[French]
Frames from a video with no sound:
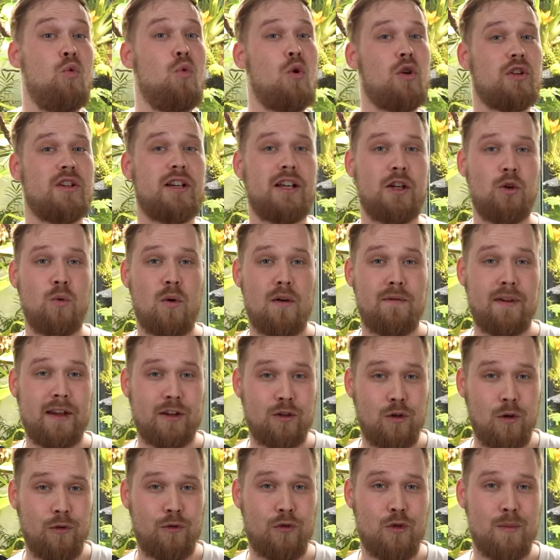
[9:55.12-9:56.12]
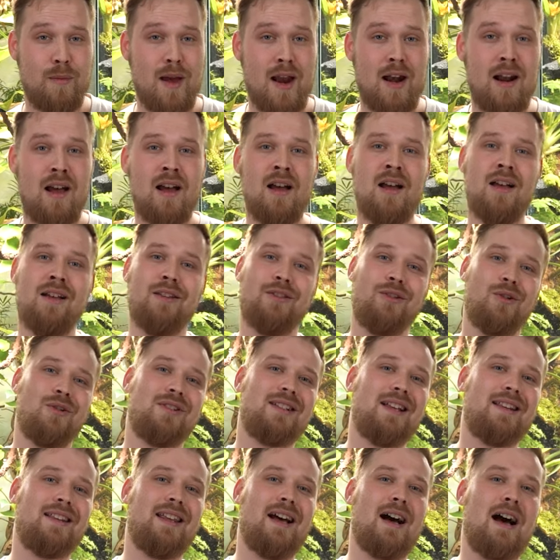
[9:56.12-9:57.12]
ou en trio avec deux femelles
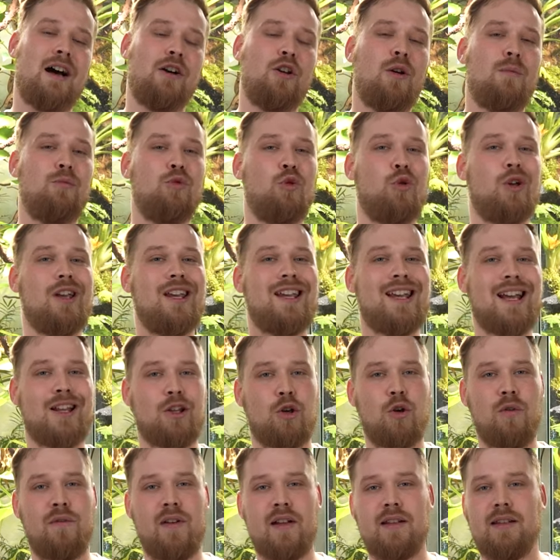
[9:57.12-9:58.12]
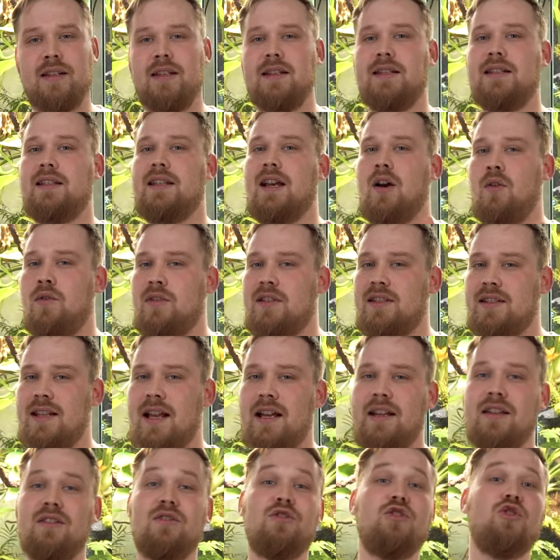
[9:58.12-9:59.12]
dans un terrarium de 90,
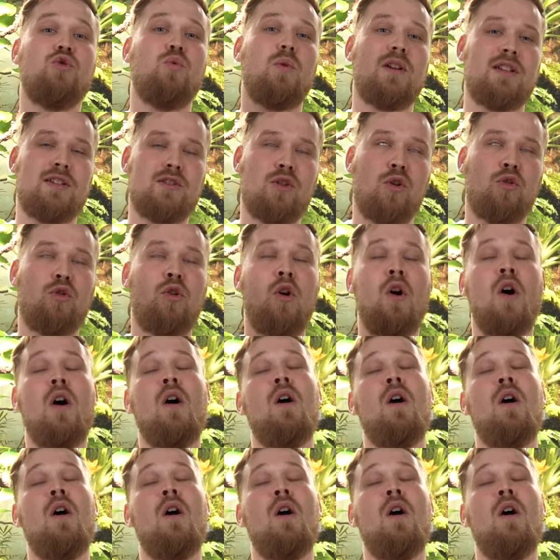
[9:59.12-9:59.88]
45, 60,